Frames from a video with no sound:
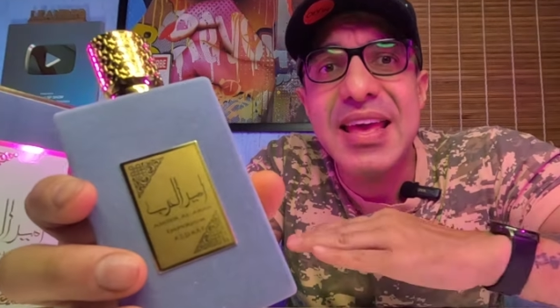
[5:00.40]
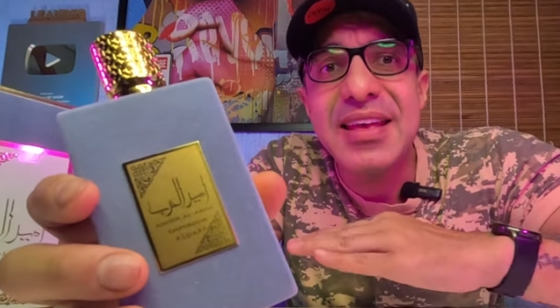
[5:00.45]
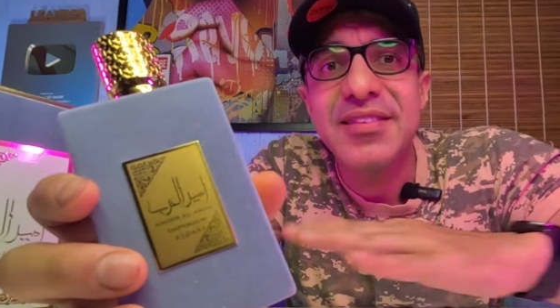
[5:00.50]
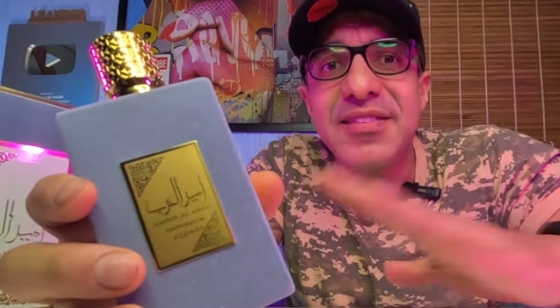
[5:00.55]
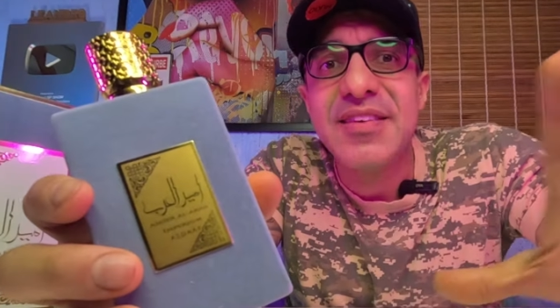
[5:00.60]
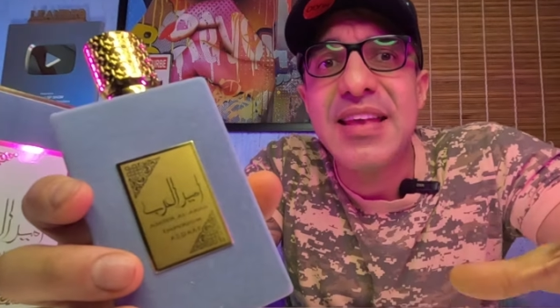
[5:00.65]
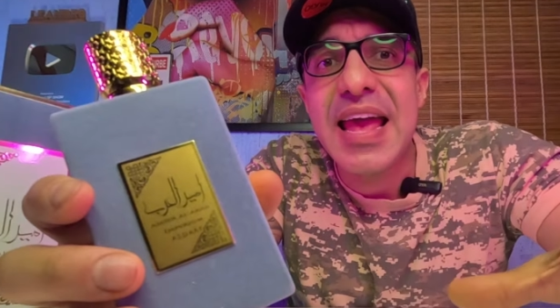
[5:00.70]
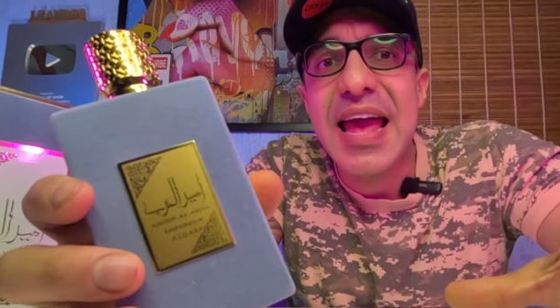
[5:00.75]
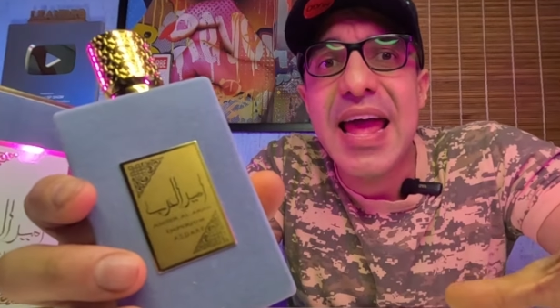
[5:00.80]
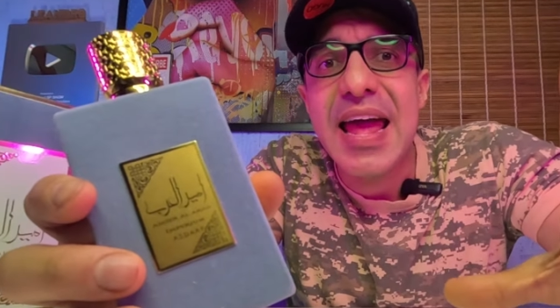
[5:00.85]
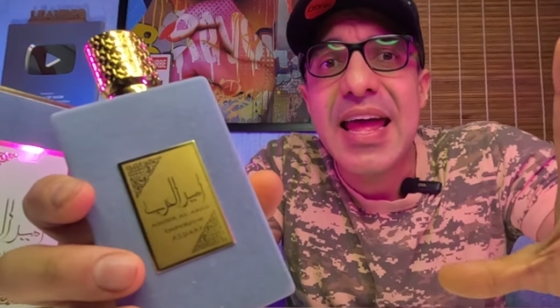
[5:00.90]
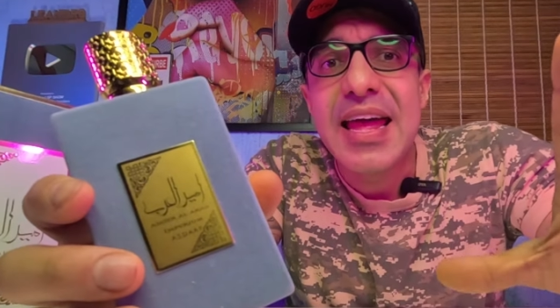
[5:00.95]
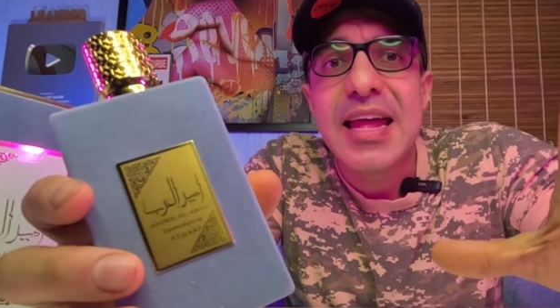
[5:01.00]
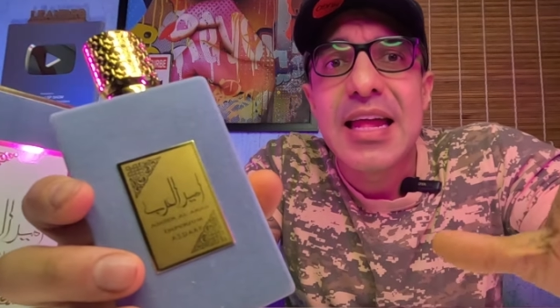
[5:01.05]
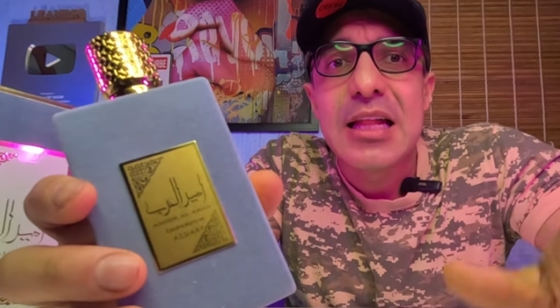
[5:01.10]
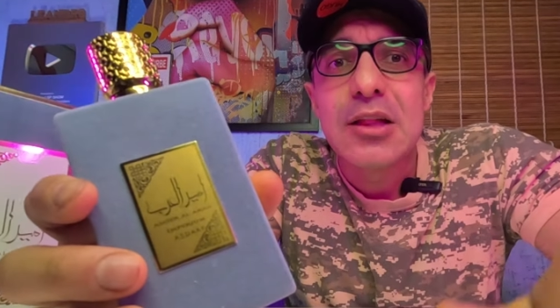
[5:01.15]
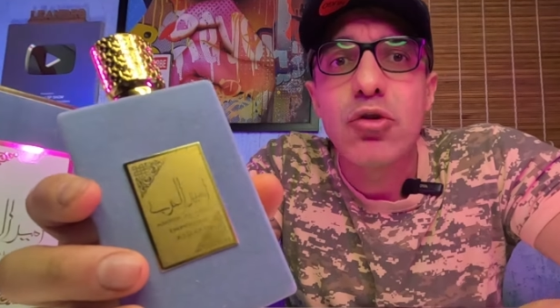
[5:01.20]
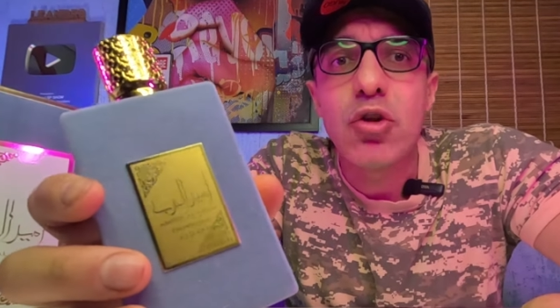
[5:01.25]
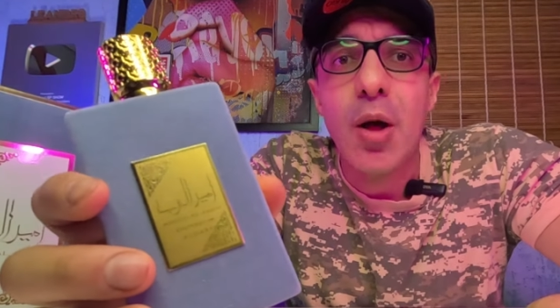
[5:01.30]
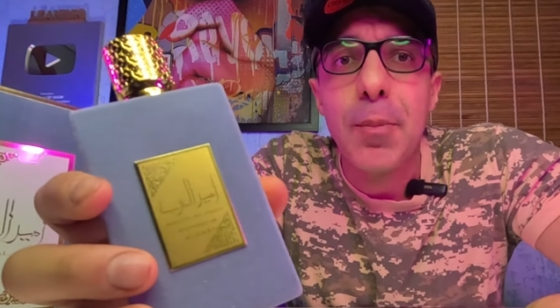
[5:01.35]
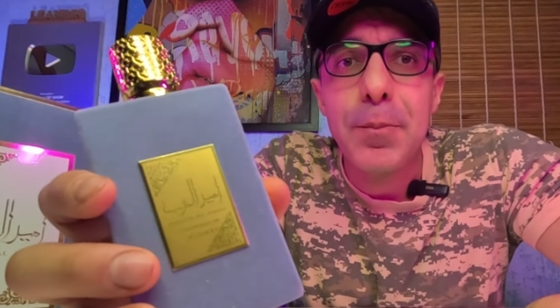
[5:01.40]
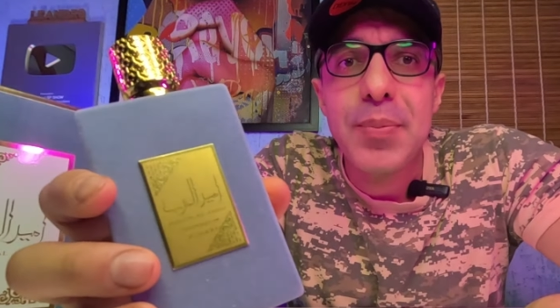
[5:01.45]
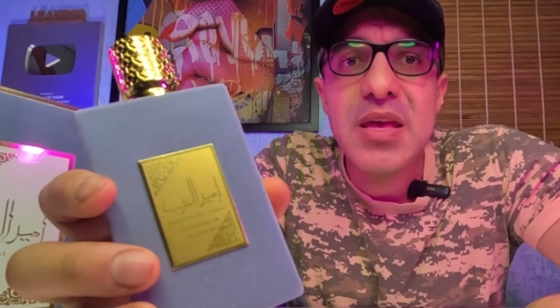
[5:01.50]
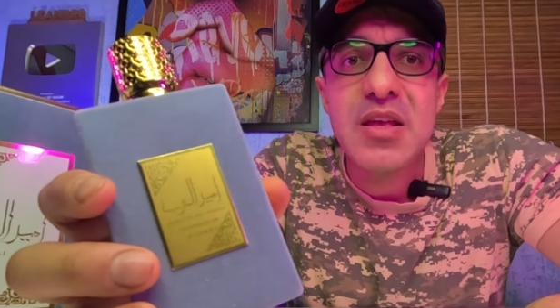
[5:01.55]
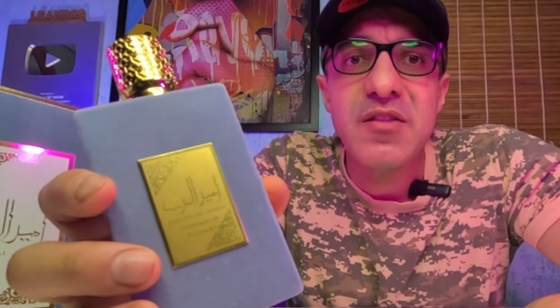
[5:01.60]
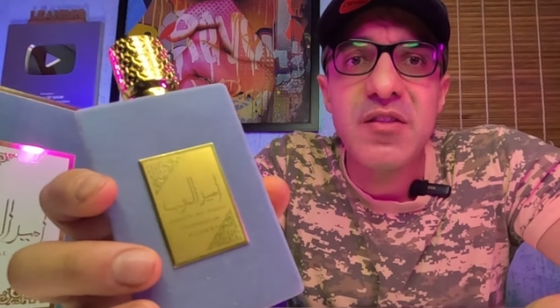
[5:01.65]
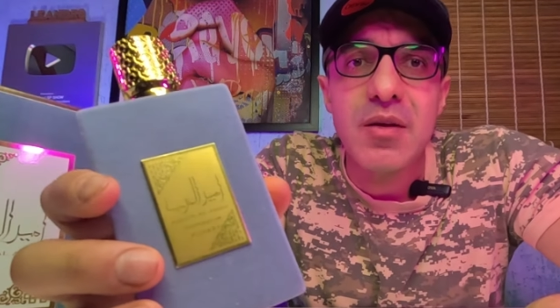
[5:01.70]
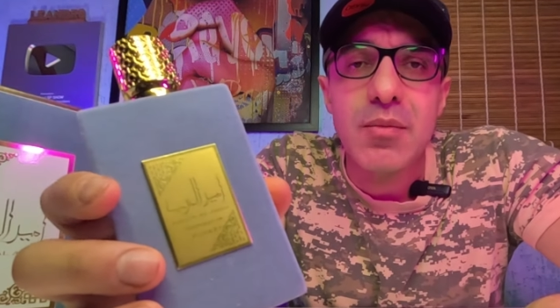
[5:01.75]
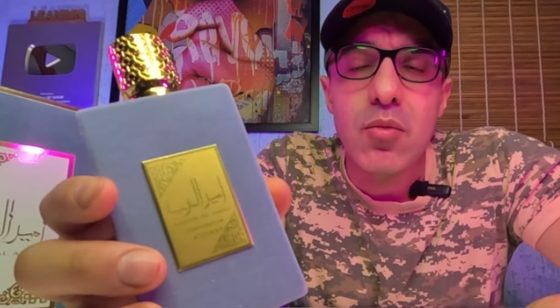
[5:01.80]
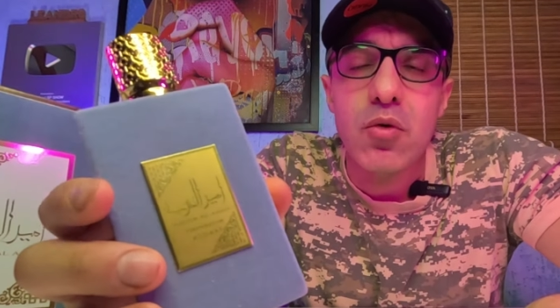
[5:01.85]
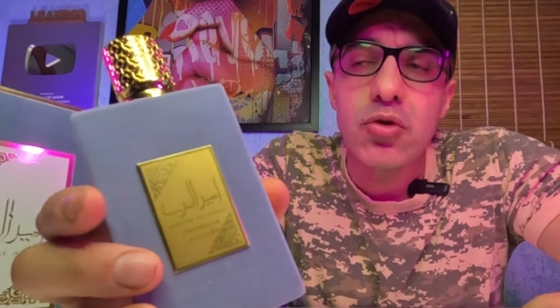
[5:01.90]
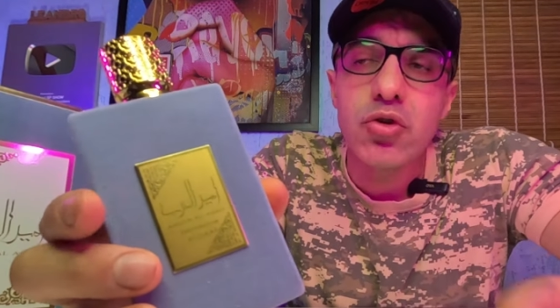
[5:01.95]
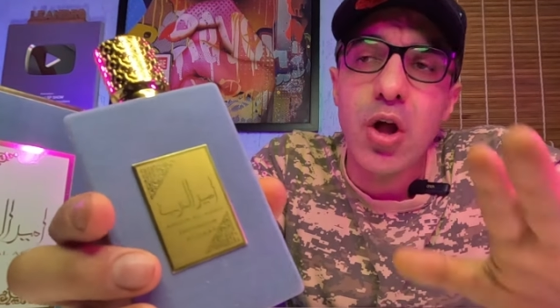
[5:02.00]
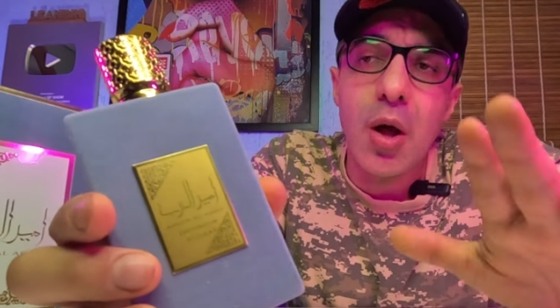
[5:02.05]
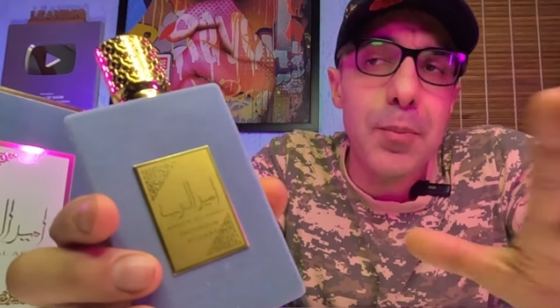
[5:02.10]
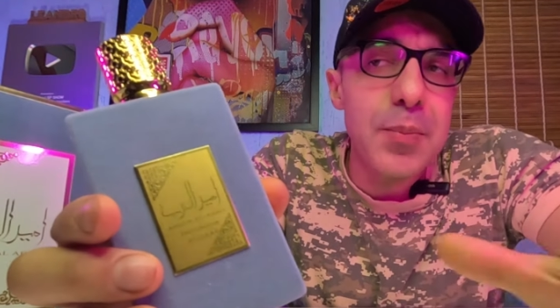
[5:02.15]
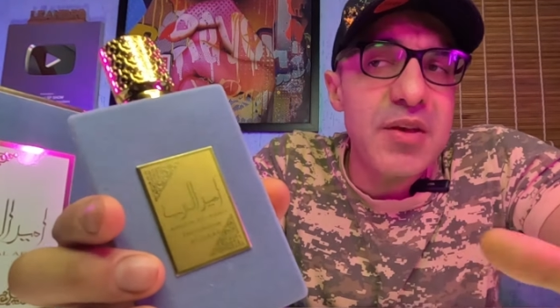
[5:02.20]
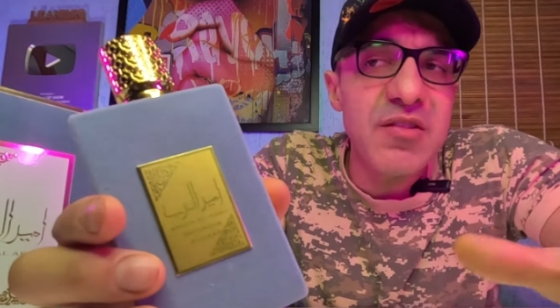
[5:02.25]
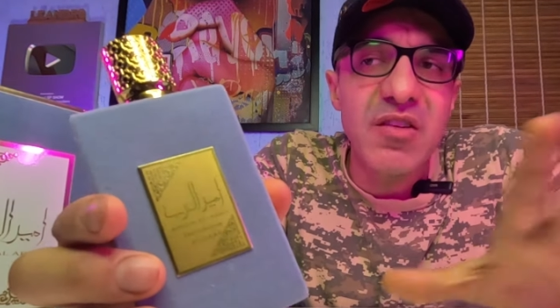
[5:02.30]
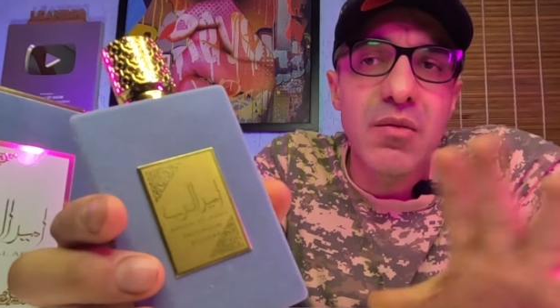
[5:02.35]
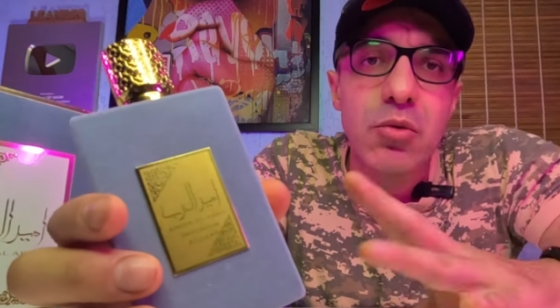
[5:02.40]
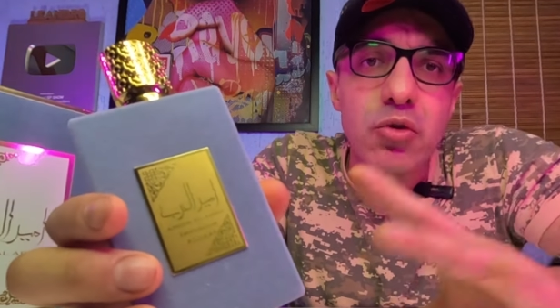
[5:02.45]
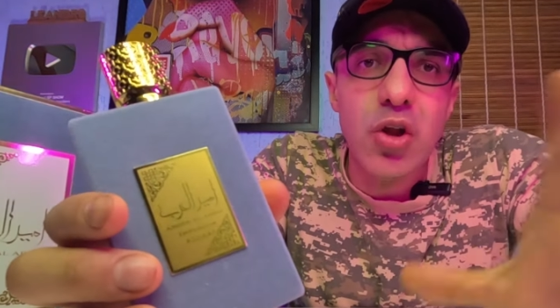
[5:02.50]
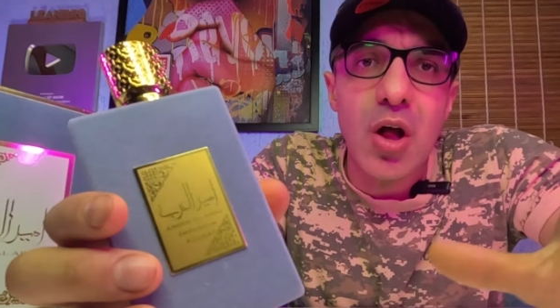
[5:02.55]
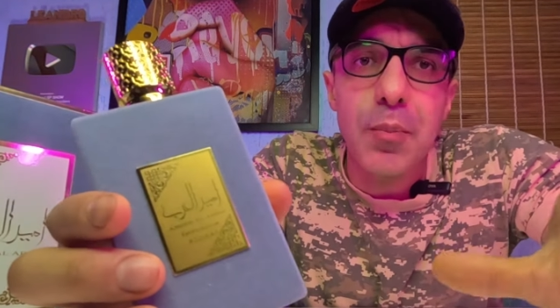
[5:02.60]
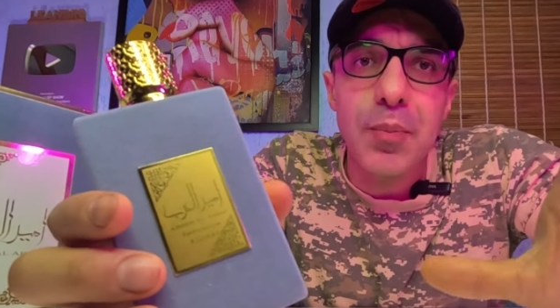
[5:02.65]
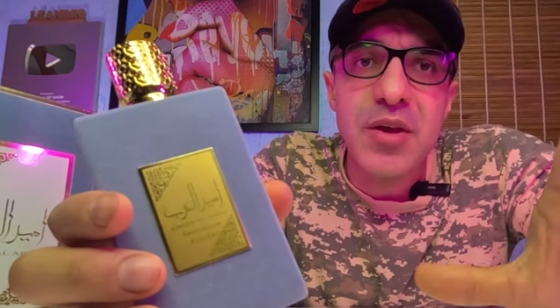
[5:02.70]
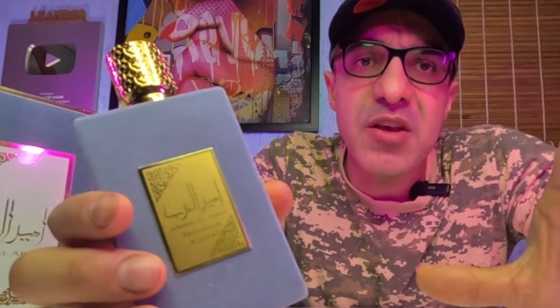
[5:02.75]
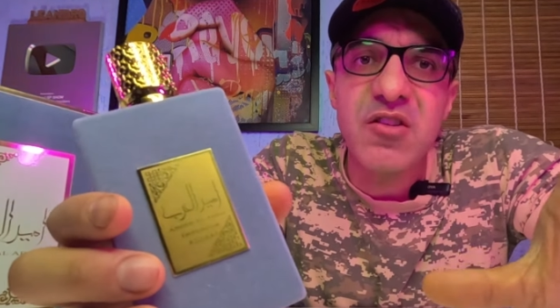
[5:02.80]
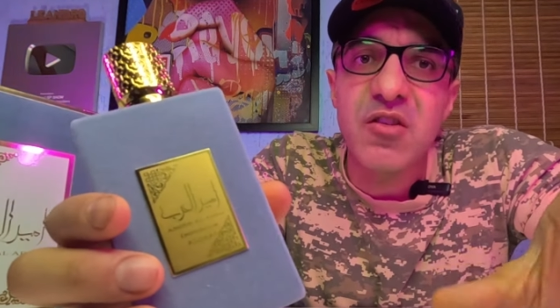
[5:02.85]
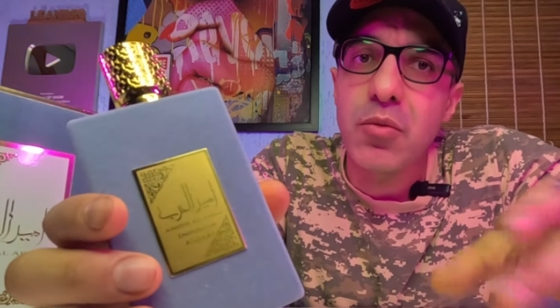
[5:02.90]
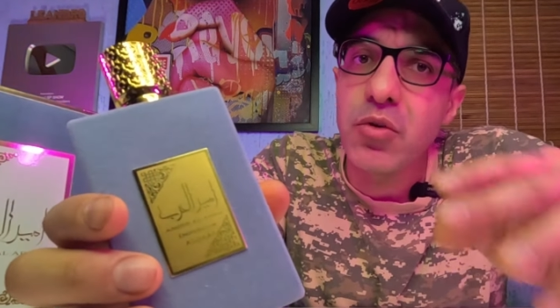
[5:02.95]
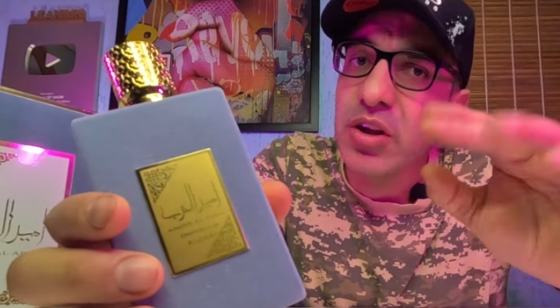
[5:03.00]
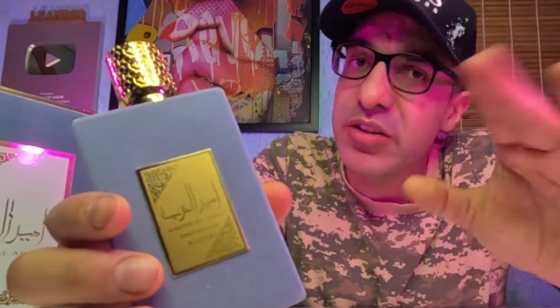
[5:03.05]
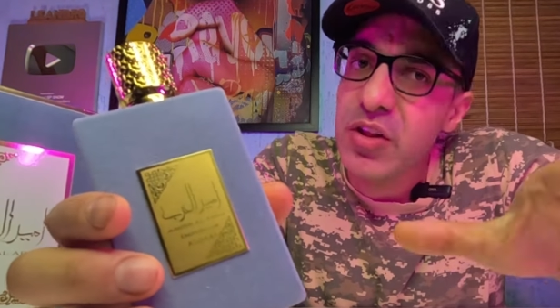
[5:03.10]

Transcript: Esse é topíssimo, topíssimo, topíssimo.